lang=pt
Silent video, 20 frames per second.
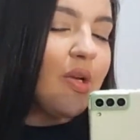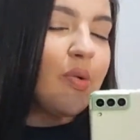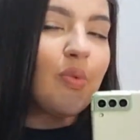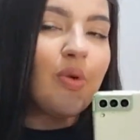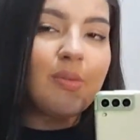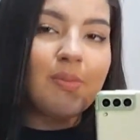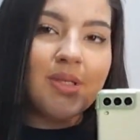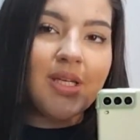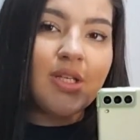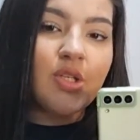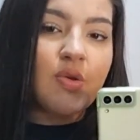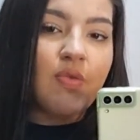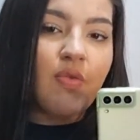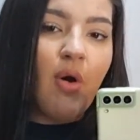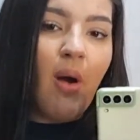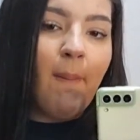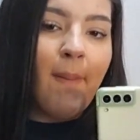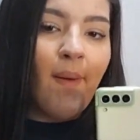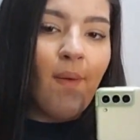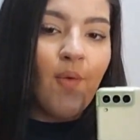num ambiente
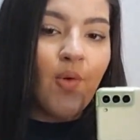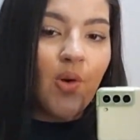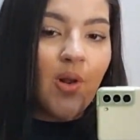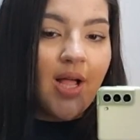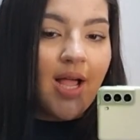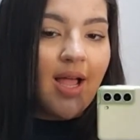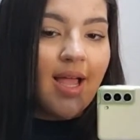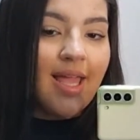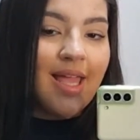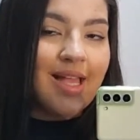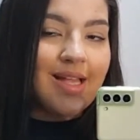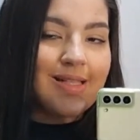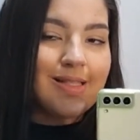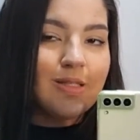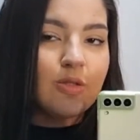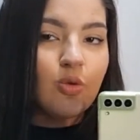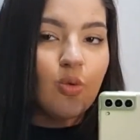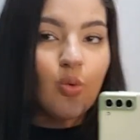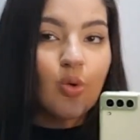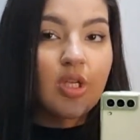formal, colocar esse
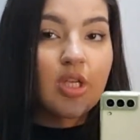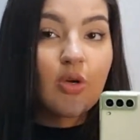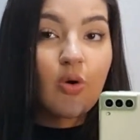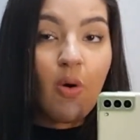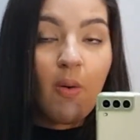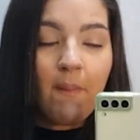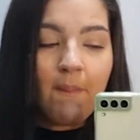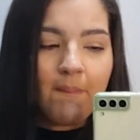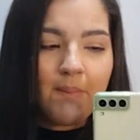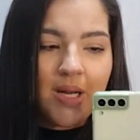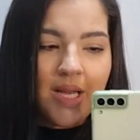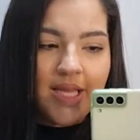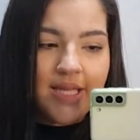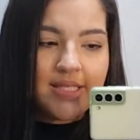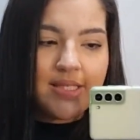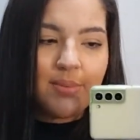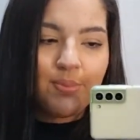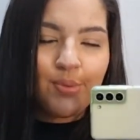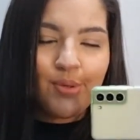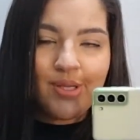look com um
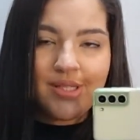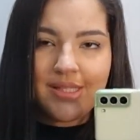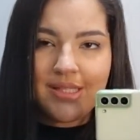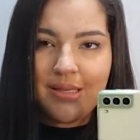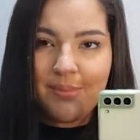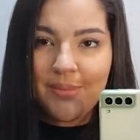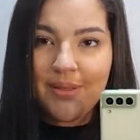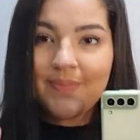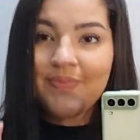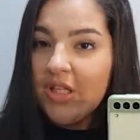blazer por cima.